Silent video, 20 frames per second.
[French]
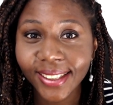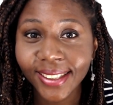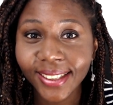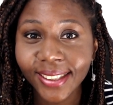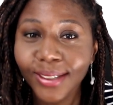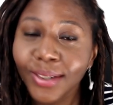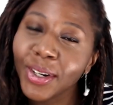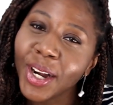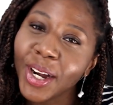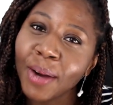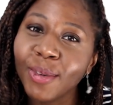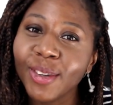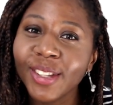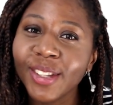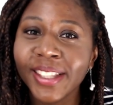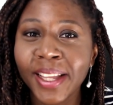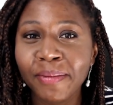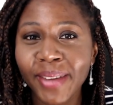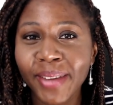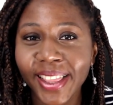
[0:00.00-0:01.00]
On commence
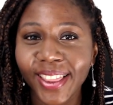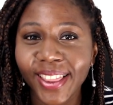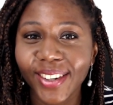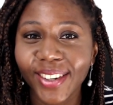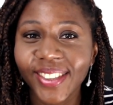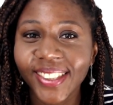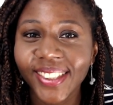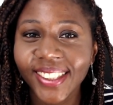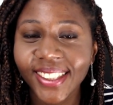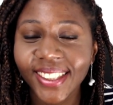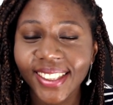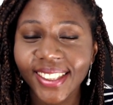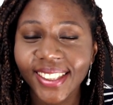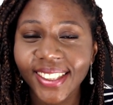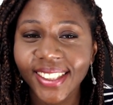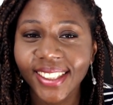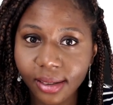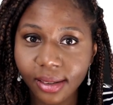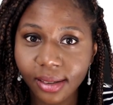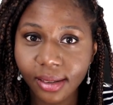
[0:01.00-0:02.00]
dès maintenant.
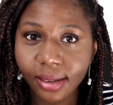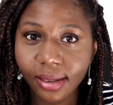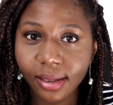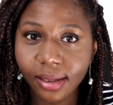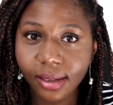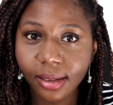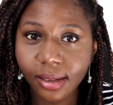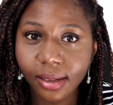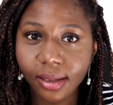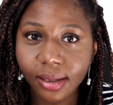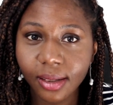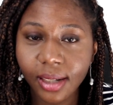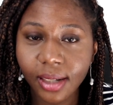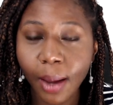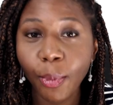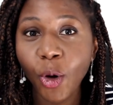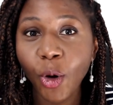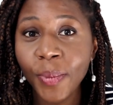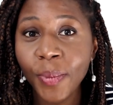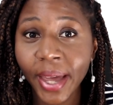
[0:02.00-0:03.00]
La
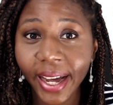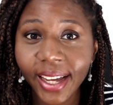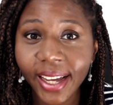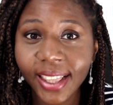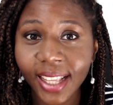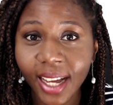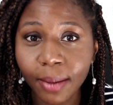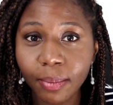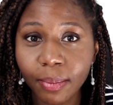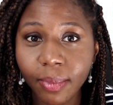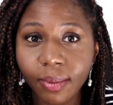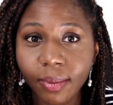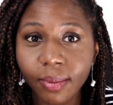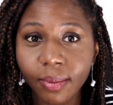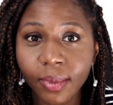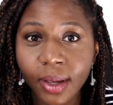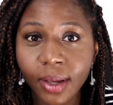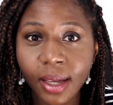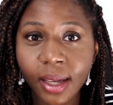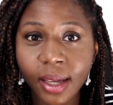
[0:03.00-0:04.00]
première étape
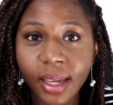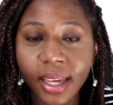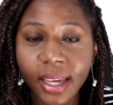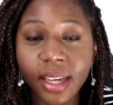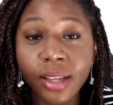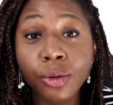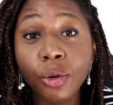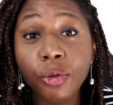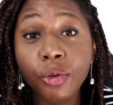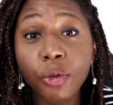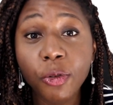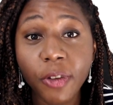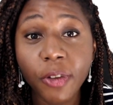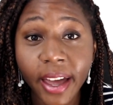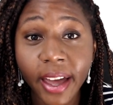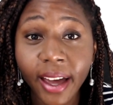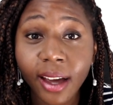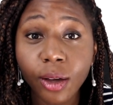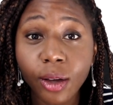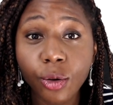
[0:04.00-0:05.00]
est de
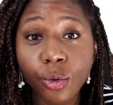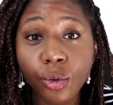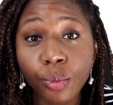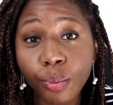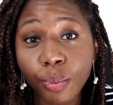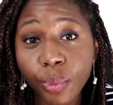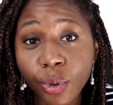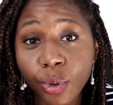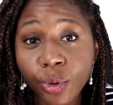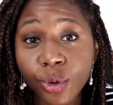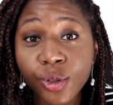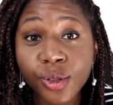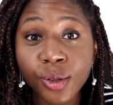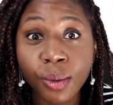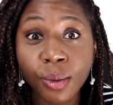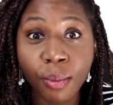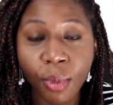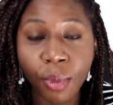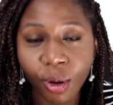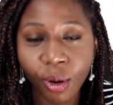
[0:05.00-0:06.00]
faire une pause
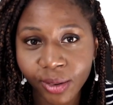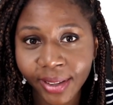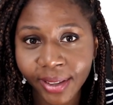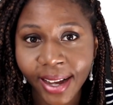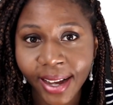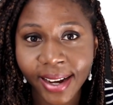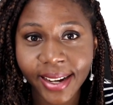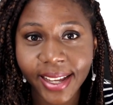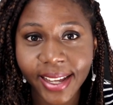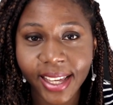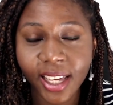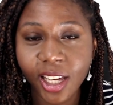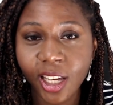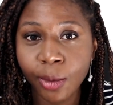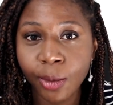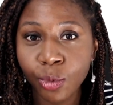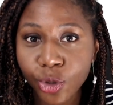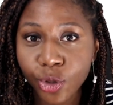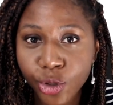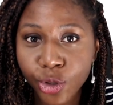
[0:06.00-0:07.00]
mentale et
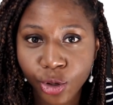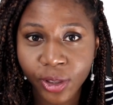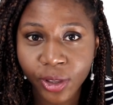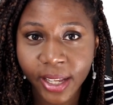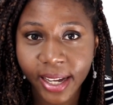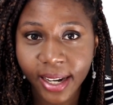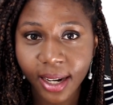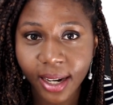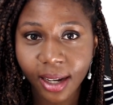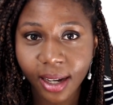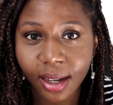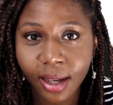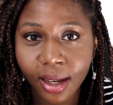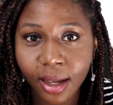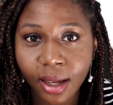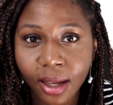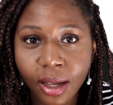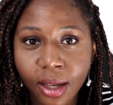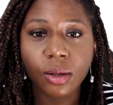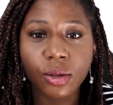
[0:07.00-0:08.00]
émotionnelle.
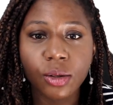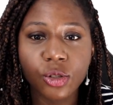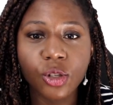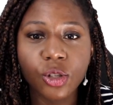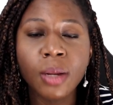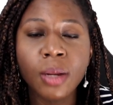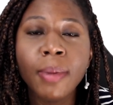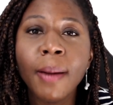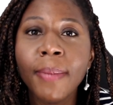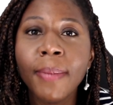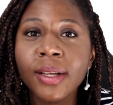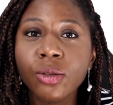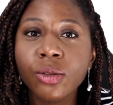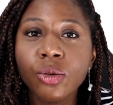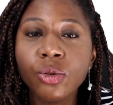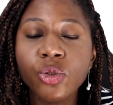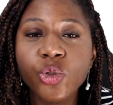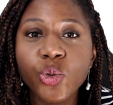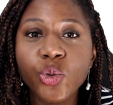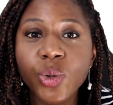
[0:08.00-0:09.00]
Ce n'est pas parce que
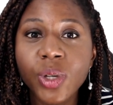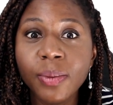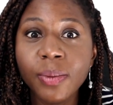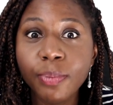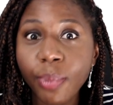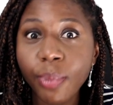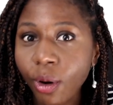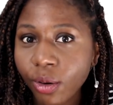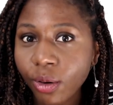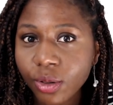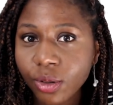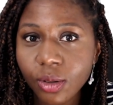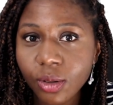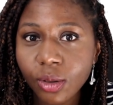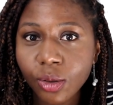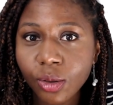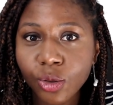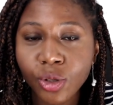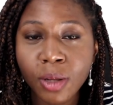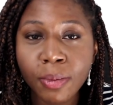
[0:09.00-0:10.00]
tu y penses,
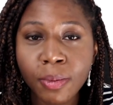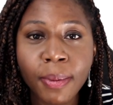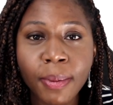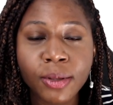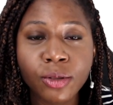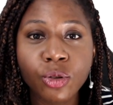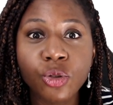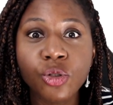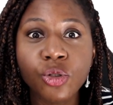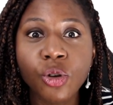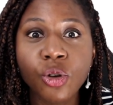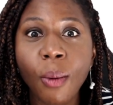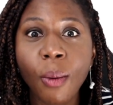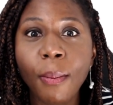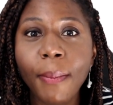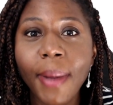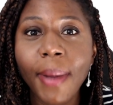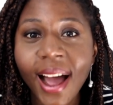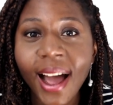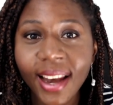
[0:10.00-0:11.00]
ce n'est pas parce que tu en
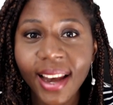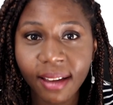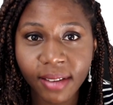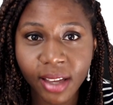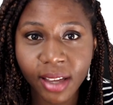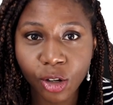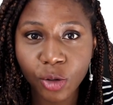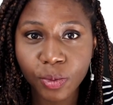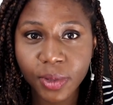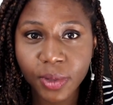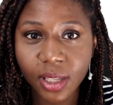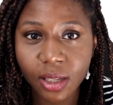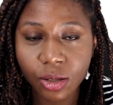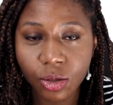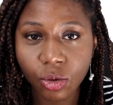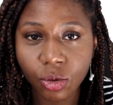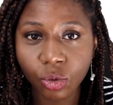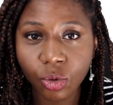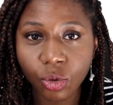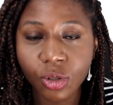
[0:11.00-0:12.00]
parles avec
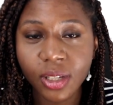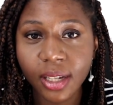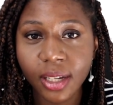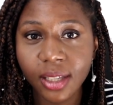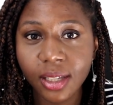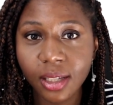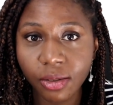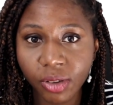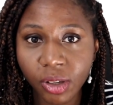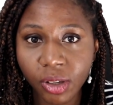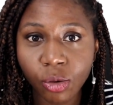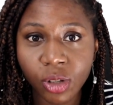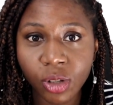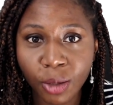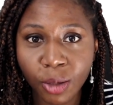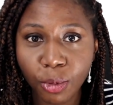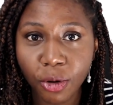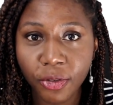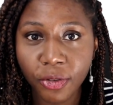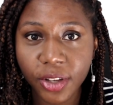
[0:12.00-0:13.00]
obsession de cette difficulté
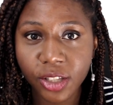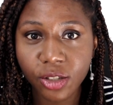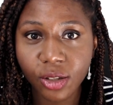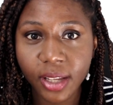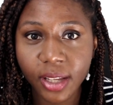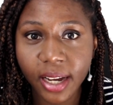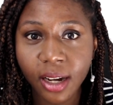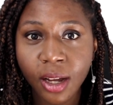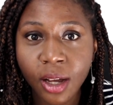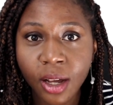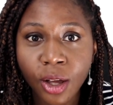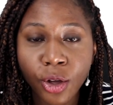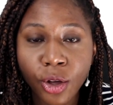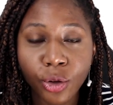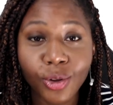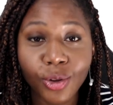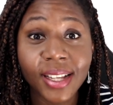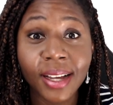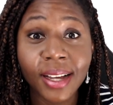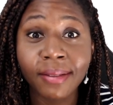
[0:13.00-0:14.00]
professionnelle que
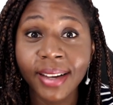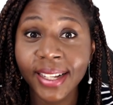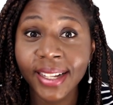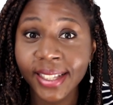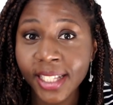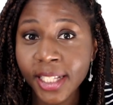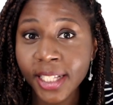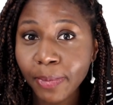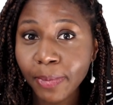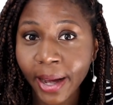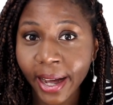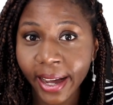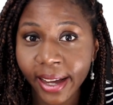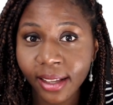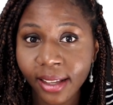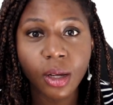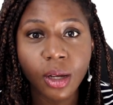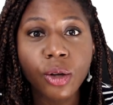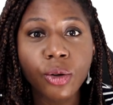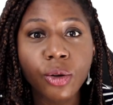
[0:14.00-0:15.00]
ça va
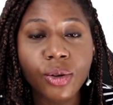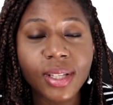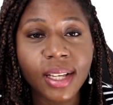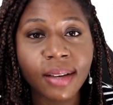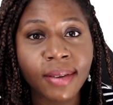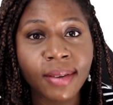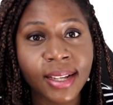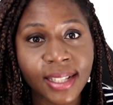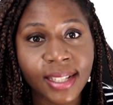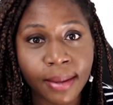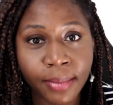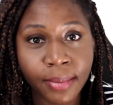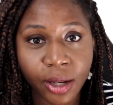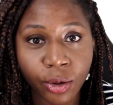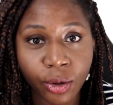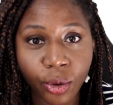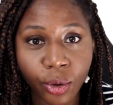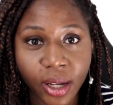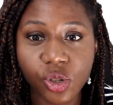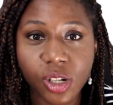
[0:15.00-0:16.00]
disparaître, que ça va
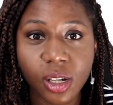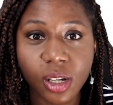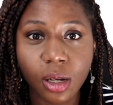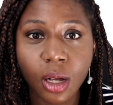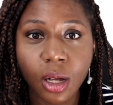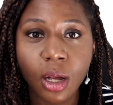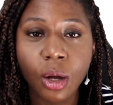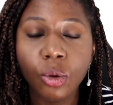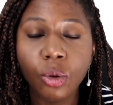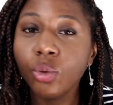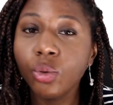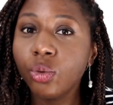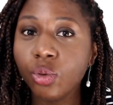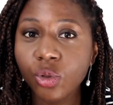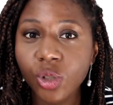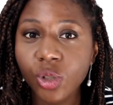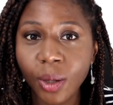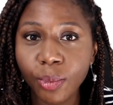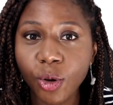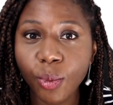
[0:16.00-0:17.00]
s'améliorer ou tout
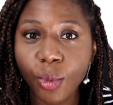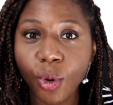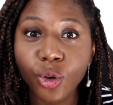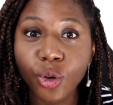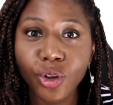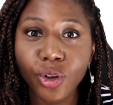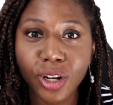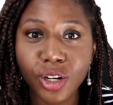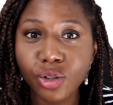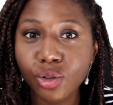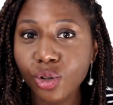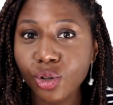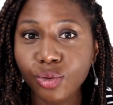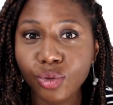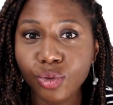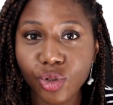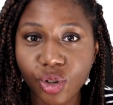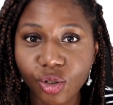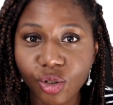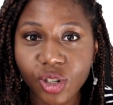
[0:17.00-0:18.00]
simplement que les choses vont
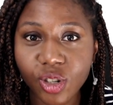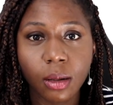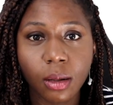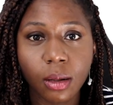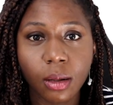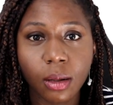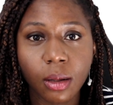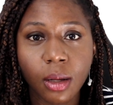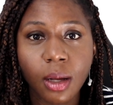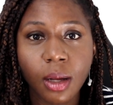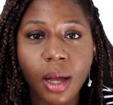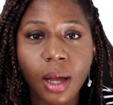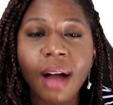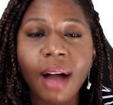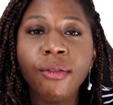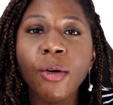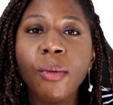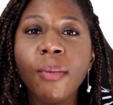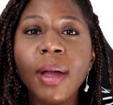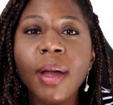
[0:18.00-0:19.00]
changer
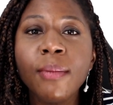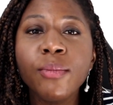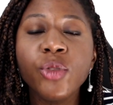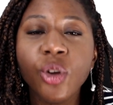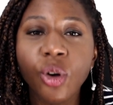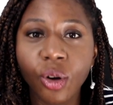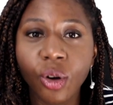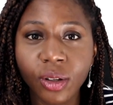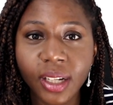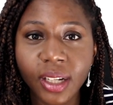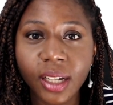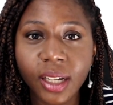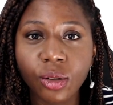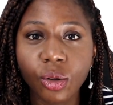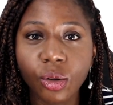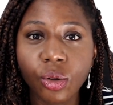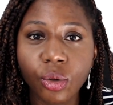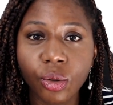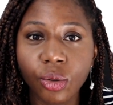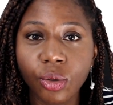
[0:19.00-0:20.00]
avant même de rentrer dans
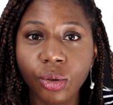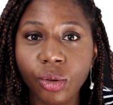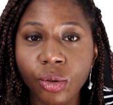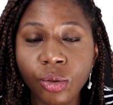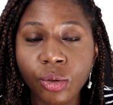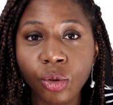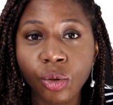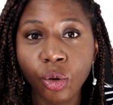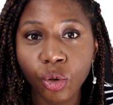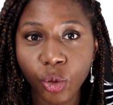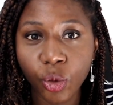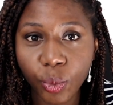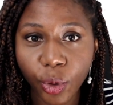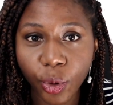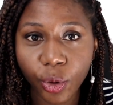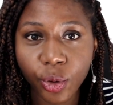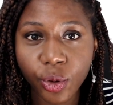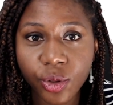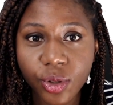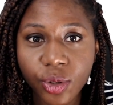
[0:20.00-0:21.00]
le, dans le
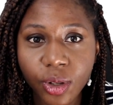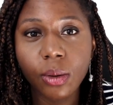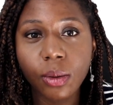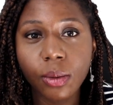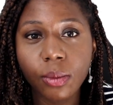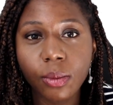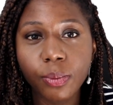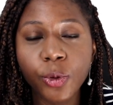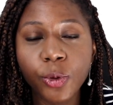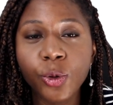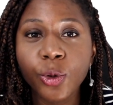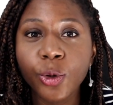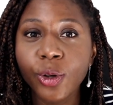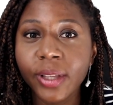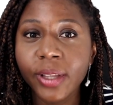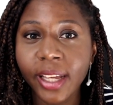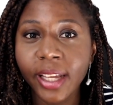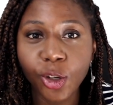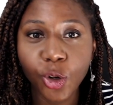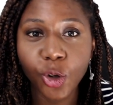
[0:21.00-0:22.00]
brut, plutôt que
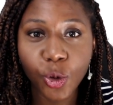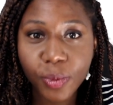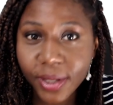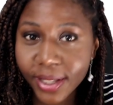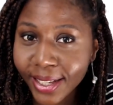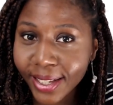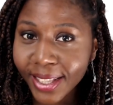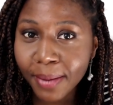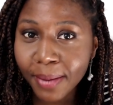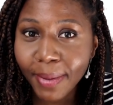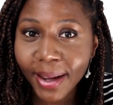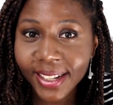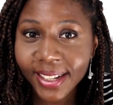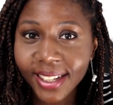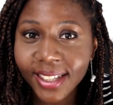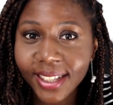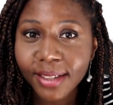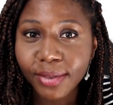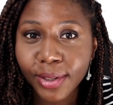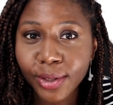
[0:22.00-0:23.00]
d'être obsédé par cette
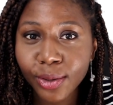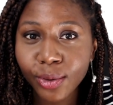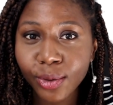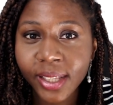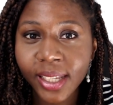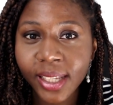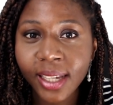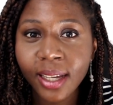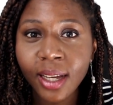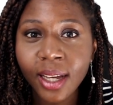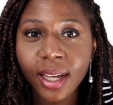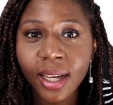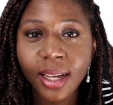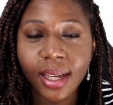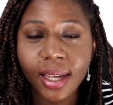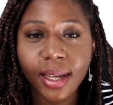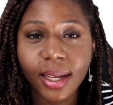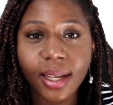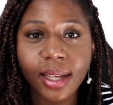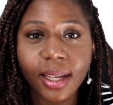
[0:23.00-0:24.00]
difficulté,
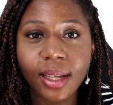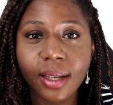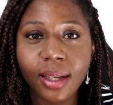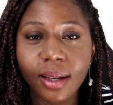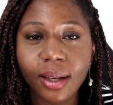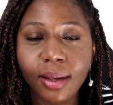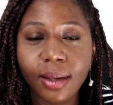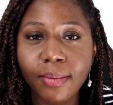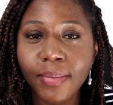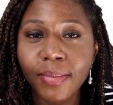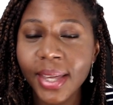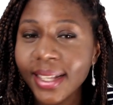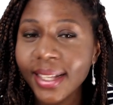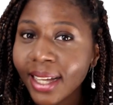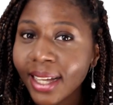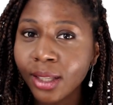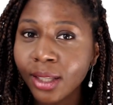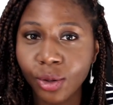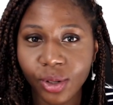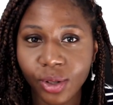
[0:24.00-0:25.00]
mets ça
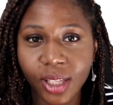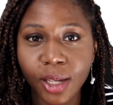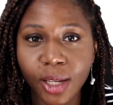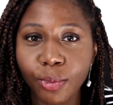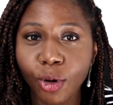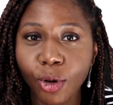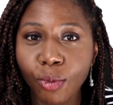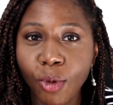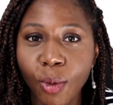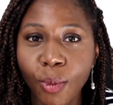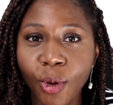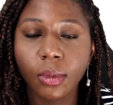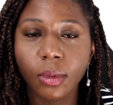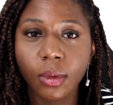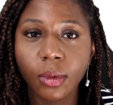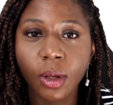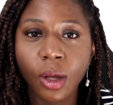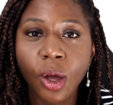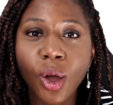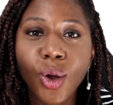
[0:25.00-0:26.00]
de côté pour le moment.
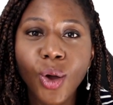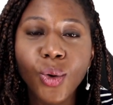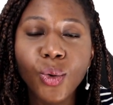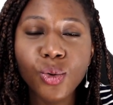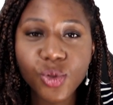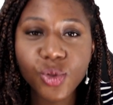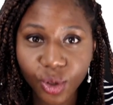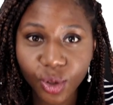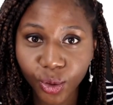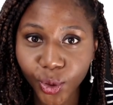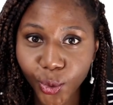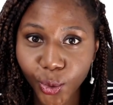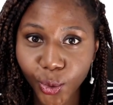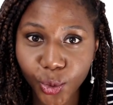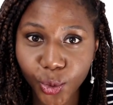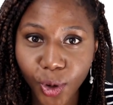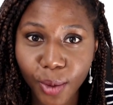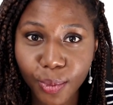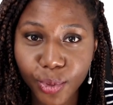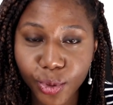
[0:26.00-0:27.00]

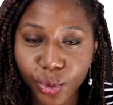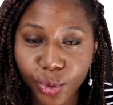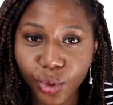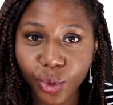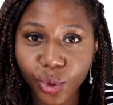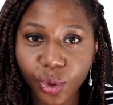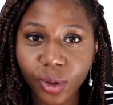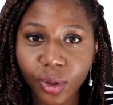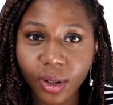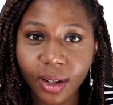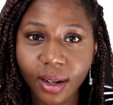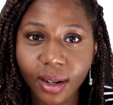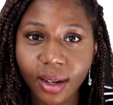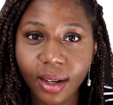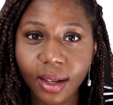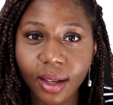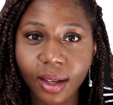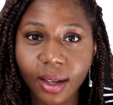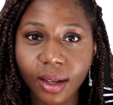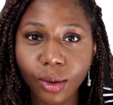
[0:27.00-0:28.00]
Concentre-toi plutôt,
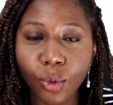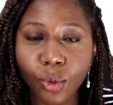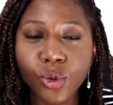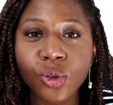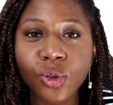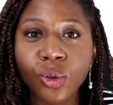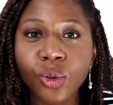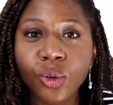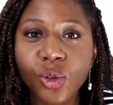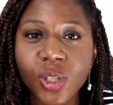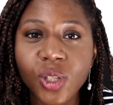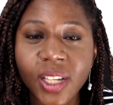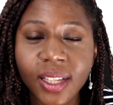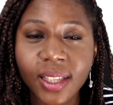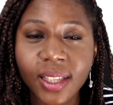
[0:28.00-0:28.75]
concentre cette